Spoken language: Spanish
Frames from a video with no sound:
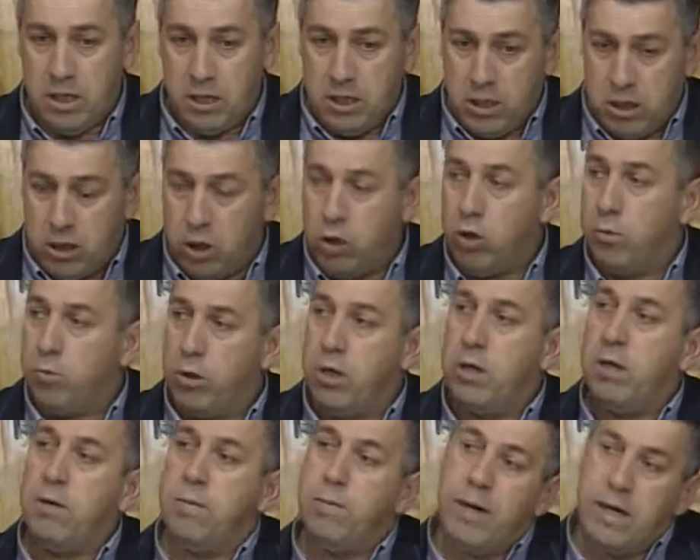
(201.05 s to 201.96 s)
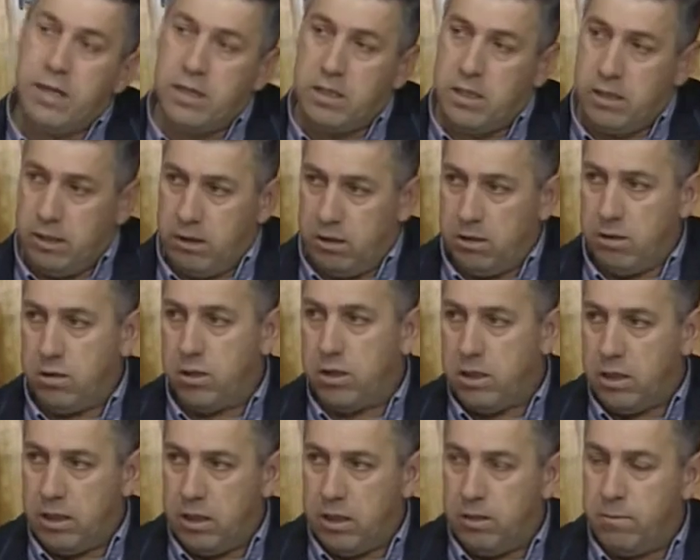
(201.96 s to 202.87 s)
si no poner en marcha,
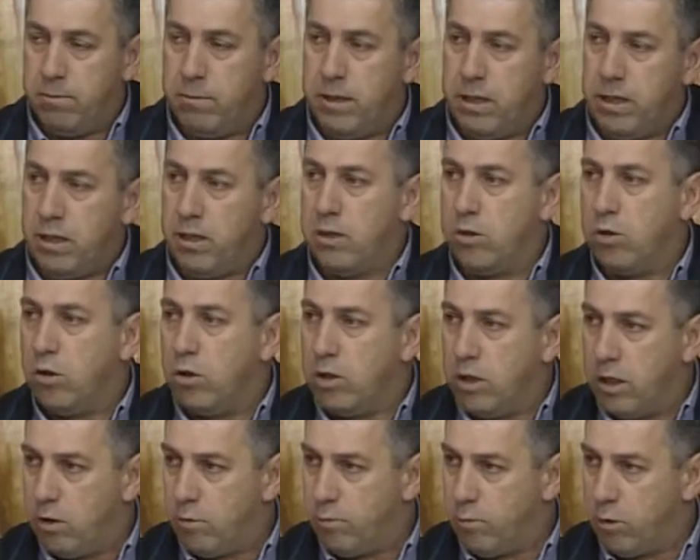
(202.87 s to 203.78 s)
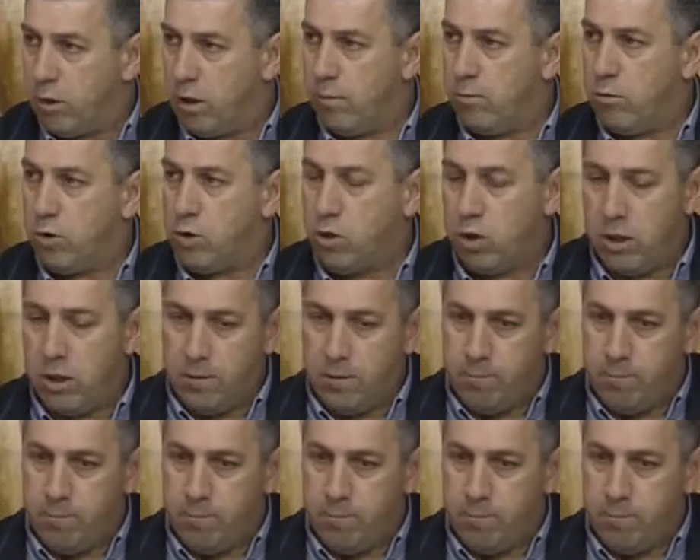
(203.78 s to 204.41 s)
sí ver dónde lo ponemos